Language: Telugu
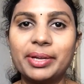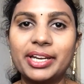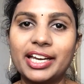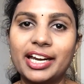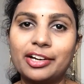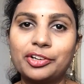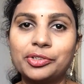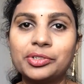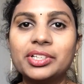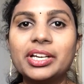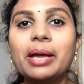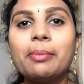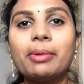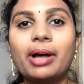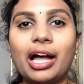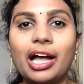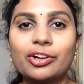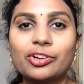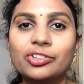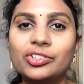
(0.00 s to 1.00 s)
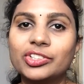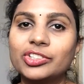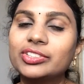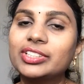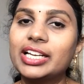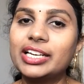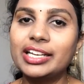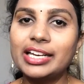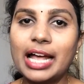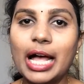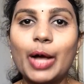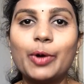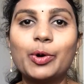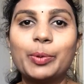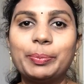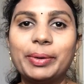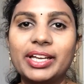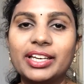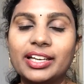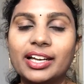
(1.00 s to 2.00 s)
పీరియడ్ ఉంటే బాగుంటుందని నా
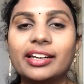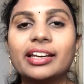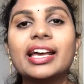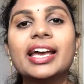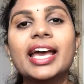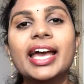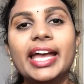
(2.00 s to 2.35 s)
ఒపీనియన్